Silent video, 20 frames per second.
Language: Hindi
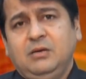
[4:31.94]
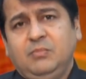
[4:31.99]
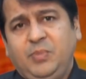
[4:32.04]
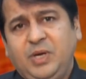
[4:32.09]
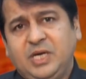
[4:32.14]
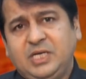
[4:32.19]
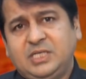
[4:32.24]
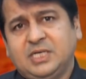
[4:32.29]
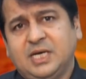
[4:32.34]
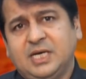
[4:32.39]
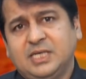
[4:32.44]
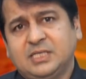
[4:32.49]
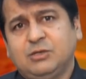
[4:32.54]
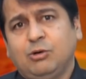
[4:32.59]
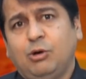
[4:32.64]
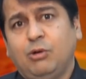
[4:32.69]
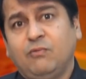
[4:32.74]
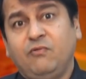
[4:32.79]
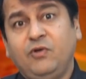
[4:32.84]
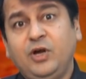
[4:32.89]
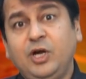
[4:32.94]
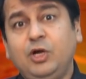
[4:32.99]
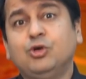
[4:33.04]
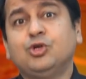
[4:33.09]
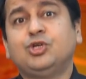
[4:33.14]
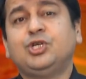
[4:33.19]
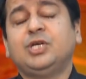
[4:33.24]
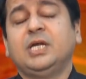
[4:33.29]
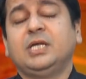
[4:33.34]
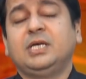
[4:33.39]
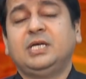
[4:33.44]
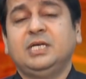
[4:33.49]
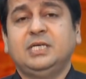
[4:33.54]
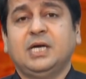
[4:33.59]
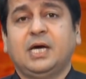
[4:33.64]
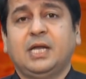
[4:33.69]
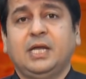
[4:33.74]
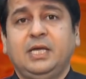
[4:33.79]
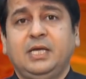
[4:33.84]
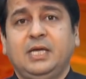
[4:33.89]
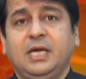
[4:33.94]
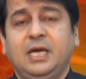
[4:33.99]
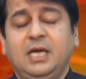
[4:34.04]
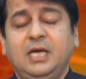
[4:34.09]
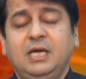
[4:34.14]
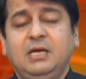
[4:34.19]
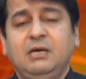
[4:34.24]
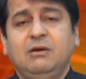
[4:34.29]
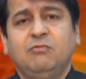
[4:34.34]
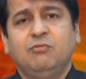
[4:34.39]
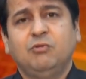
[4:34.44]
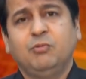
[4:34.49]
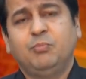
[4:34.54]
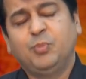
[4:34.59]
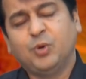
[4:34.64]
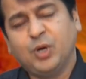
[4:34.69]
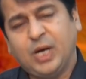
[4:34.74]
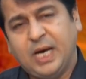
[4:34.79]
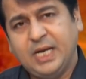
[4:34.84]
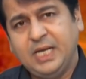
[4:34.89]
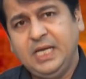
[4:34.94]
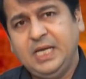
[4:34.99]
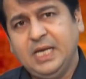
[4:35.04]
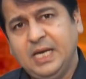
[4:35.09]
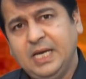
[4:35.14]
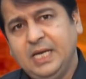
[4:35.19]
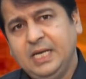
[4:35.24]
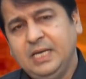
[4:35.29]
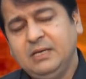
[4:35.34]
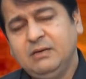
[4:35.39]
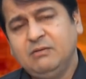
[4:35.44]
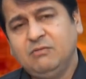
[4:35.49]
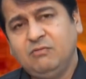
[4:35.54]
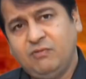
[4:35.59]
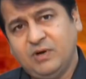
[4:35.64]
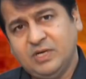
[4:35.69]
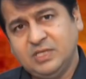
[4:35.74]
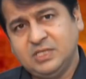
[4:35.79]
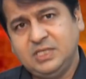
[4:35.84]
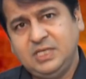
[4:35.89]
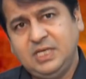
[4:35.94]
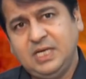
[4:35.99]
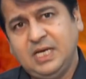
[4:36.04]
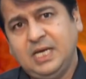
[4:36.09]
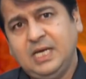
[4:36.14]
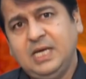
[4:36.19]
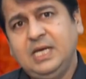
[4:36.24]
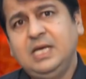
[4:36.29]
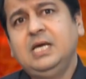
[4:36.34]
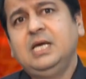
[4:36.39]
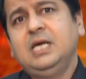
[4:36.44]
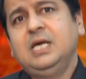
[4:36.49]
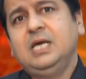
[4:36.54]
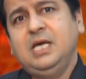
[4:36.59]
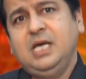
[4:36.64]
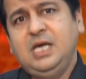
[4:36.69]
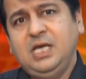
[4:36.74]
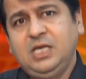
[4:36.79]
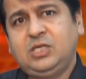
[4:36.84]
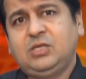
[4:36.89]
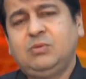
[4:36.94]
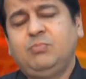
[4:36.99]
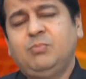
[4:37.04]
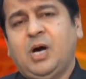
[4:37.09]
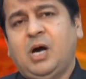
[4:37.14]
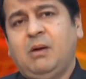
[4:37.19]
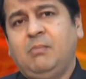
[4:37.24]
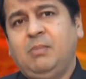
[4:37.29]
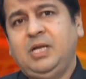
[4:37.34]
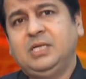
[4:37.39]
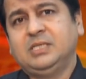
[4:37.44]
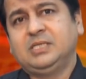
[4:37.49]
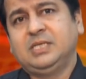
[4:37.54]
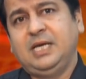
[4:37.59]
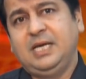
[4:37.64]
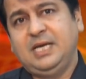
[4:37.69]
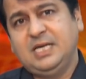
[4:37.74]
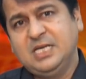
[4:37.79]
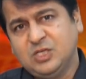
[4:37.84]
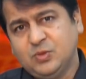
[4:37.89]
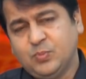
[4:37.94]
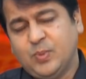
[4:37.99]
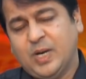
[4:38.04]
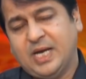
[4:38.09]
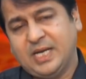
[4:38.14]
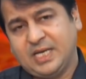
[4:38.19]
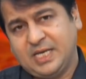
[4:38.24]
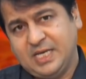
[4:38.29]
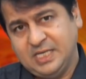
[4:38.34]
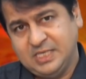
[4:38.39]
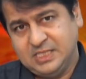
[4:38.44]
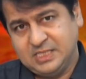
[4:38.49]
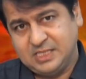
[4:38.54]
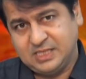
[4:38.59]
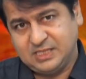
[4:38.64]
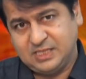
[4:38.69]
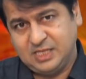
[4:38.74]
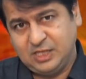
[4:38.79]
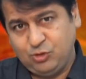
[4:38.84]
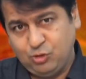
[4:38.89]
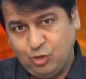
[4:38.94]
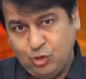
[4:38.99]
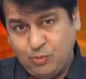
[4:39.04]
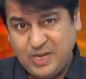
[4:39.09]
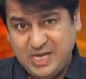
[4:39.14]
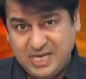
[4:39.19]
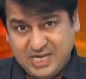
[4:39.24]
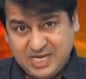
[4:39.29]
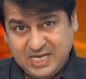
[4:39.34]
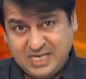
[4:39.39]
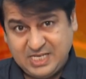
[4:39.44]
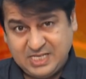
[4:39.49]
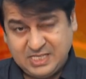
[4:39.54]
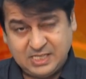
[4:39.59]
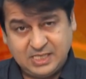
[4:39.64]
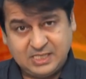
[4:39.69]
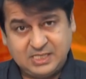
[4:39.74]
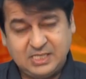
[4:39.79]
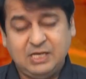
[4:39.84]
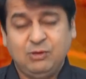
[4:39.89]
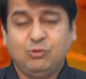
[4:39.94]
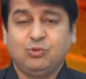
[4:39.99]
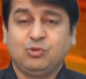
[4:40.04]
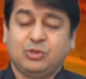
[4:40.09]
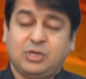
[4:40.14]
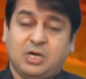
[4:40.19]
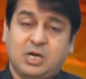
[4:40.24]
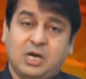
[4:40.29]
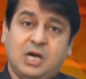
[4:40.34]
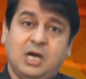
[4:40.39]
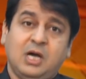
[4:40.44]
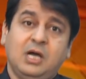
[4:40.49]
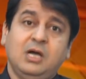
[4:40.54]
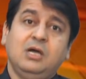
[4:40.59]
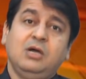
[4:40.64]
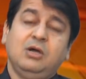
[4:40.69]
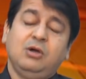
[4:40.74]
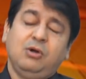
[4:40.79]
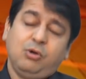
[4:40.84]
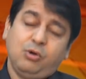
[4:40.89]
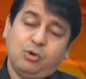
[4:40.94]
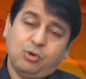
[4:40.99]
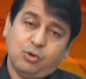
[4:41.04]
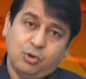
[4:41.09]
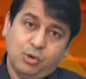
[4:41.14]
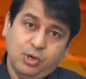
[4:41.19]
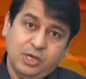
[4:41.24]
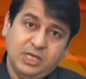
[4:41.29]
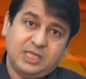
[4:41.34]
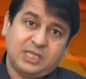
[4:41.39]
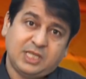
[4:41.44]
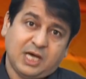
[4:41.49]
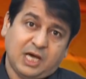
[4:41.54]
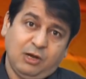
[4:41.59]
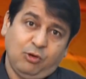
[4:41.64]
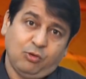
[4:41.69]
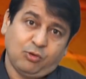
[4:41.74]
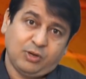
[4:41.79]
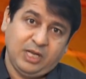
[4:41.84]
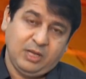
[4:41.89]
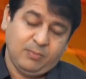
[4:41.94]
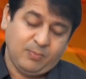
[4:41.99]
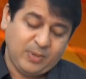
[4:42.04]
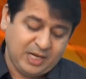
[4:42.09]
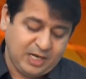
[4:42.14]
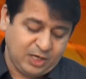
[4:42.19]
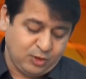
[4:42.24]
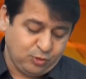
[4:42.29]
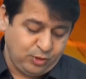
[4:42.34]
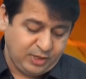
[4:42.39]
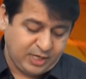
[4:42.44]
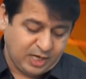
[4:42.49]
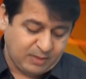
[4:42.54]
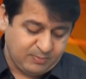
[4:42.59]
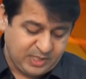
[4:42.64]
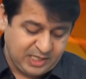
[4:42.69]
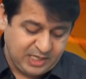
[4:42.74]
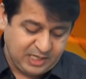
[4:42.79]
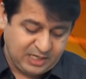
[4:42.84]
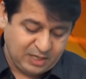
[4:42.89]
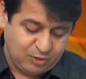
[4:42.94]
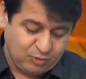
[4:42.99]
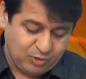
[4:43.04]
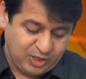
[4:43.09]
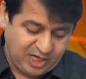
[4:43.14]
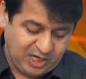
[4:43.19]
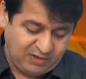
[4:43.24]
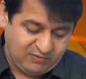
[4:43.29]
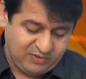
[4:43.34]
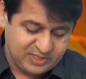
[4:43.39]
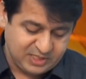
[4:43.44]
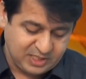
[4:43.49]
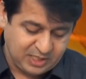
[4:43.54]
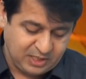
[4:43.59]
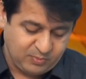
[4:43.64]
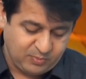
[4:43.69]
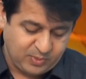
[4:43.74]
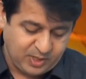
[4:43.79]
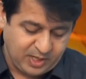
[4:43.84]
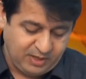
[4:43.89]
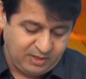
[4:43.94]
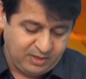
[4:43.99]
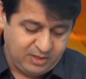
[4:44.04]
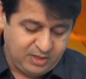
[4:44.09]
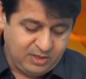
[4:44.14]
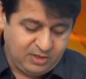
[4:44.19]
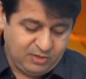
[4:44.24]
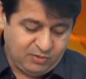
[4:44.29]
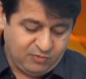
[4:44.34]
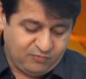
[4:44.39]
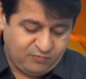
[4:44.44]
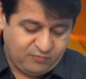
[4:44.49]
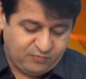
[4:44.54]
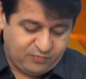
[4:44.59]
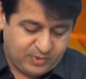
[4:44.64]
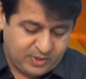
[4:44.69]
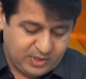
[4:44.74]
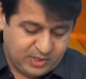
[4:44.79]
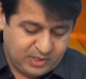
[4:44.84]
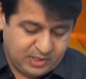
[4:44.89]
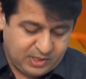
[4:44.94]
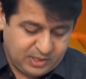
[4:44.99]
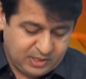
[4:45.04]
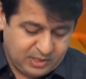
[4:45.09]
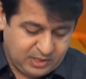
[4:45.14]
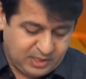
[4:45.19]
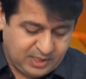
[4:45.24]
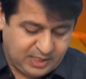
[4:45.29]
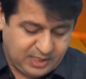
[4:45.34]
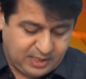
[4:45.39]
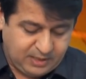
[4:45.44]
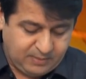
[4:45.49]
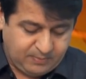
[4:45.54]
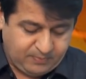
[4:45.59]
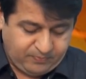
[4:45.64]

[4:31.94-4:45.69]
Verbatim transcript: पिक्चर्स और वीडियो शेयर की जा रही हैं वो पुरानी हैं फर्जी हैं इस मामले से इस बार की हिंसा से दो मई की हिंसा से उसका कोई ताल्लुक नहीं पहला ट्वीट आप देख रहे होंगे टीवी स्क्रीन पर ये